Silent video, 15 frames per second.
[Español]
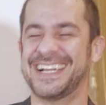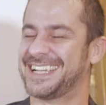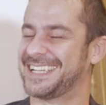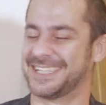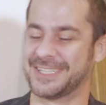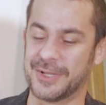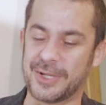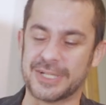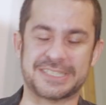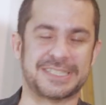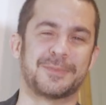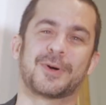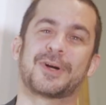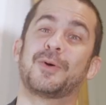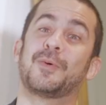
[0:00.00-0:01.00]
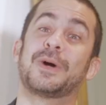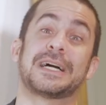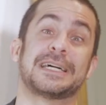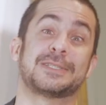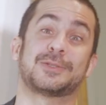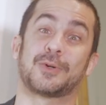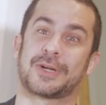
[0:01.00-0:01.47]
y todos decíamos, qué buen
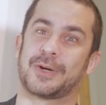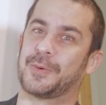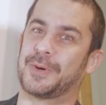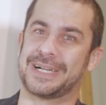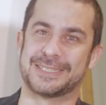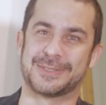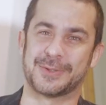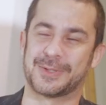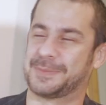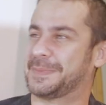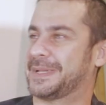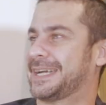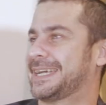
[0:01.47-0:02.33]
actor, qué buen actor. Qué buen